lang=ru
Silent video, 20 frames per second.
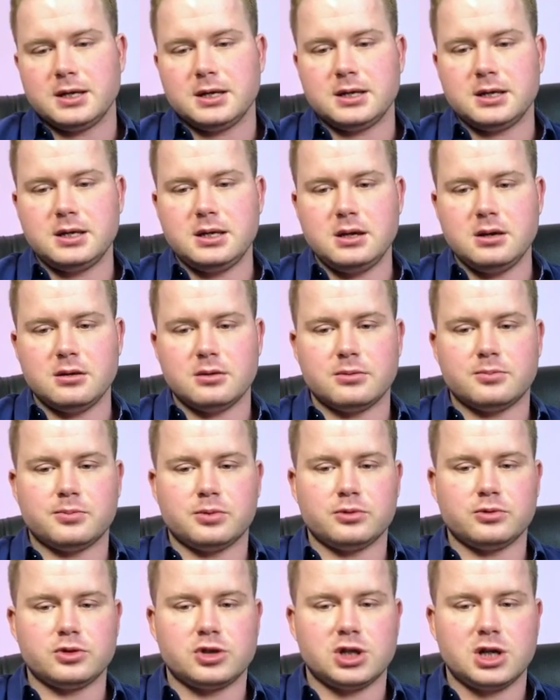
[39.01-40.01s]
И
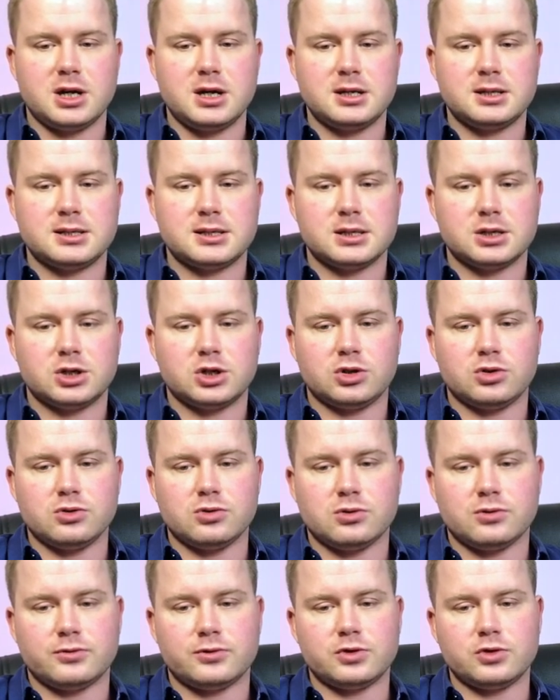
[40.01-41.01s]
получается,
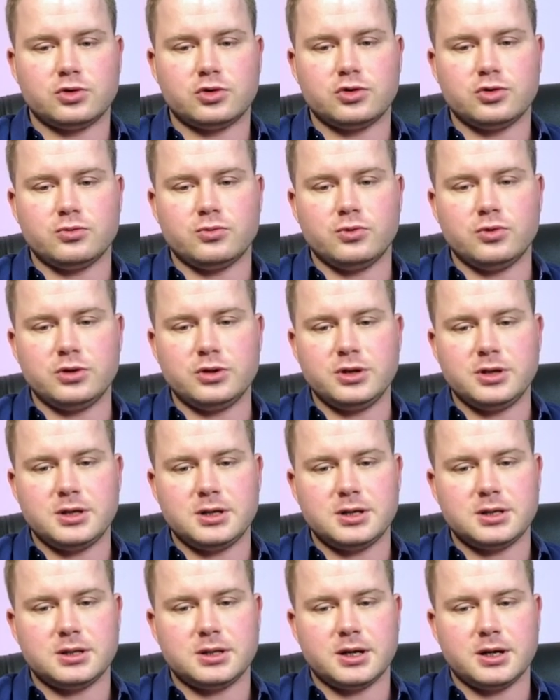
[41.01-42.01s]
что все, что
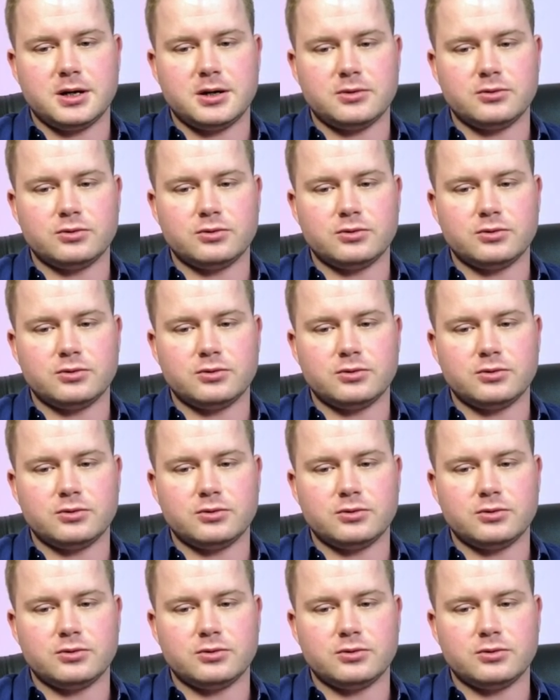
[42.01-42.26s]
модное, да,